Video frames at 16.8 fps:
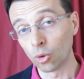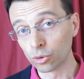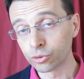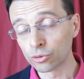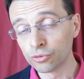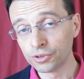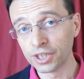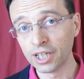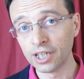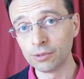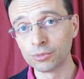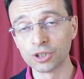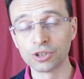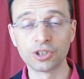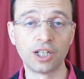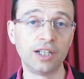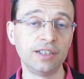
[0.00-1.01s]
On trouve
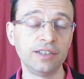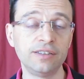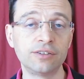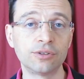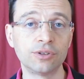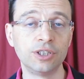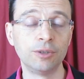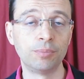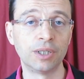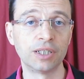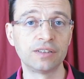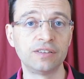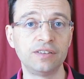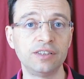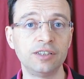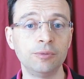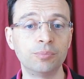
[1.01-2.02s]
également dans la liste des
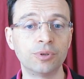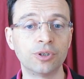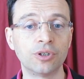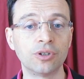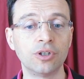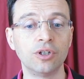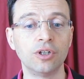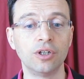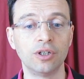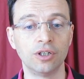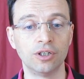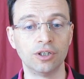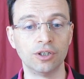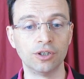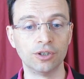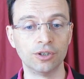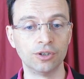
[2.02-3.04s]
participants
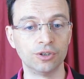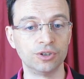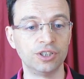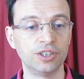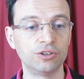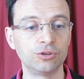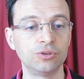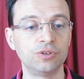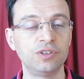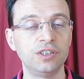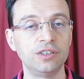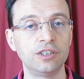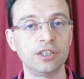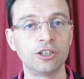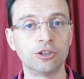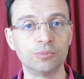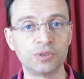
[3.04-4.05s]
euh, des
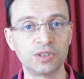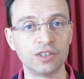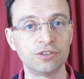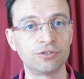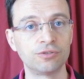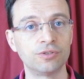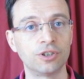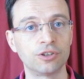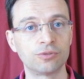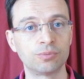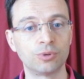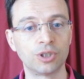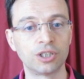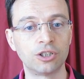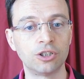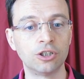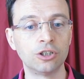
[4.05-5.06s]
sociétés comme
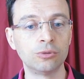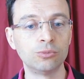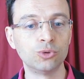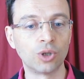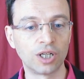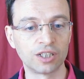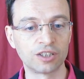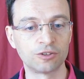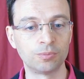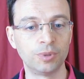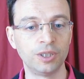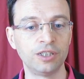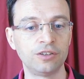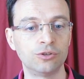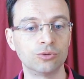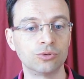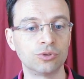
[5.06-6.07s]
Salesforce.com ou
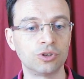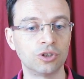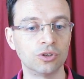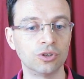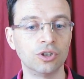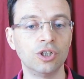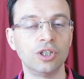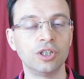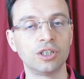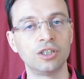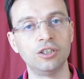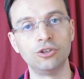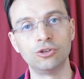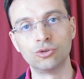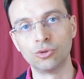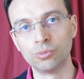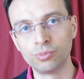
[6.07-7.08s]
Rackspace, euh,
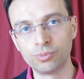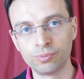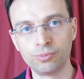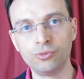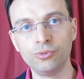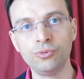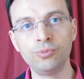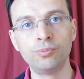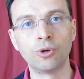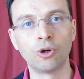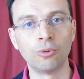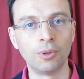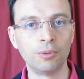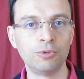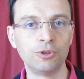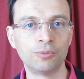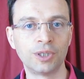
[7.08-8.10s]
qui sont plus
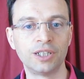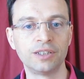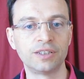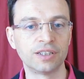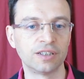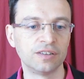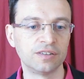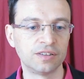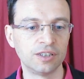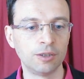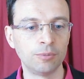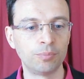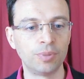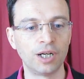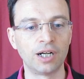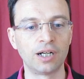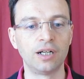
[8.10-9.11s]
probablement intéressés
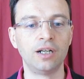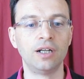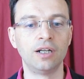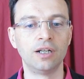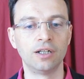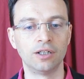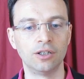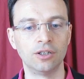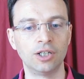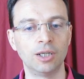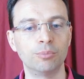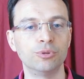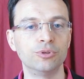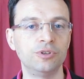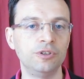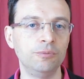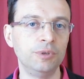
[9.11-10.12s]
par euh, la
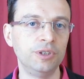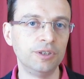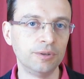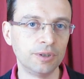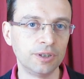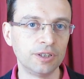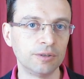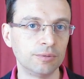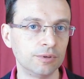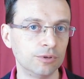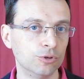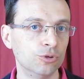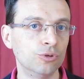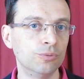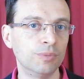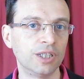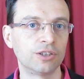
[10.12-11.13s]
possibilité
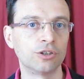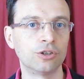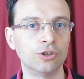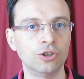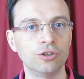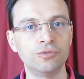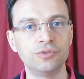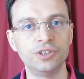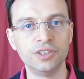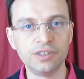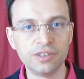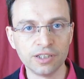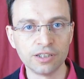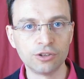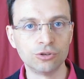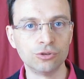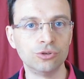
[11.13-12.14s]
de mettre en œuvre des
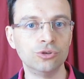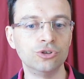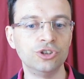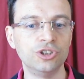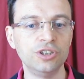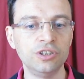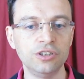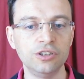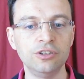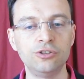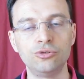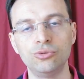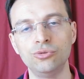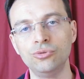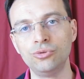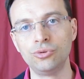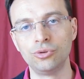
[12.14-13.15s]
technologies
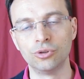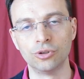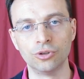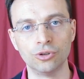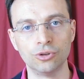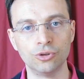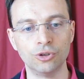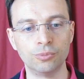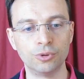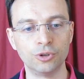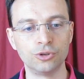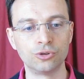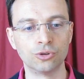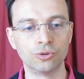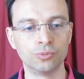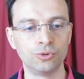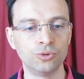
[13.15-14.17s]
issues
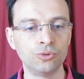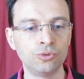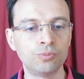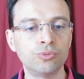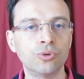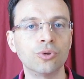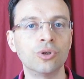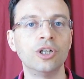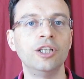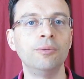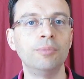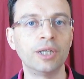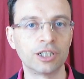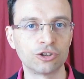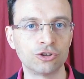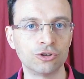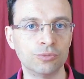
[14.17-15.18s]
d'Open Compute pour
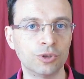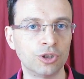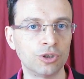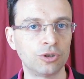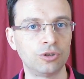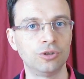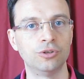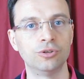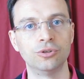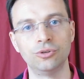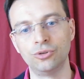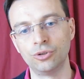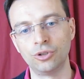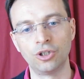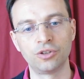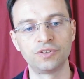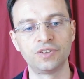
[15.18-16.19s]
l'hébergement
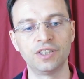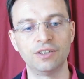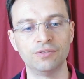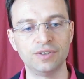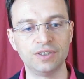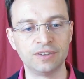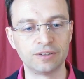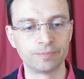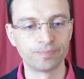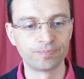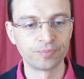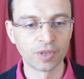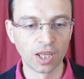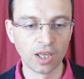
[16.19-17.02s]
de leurs services.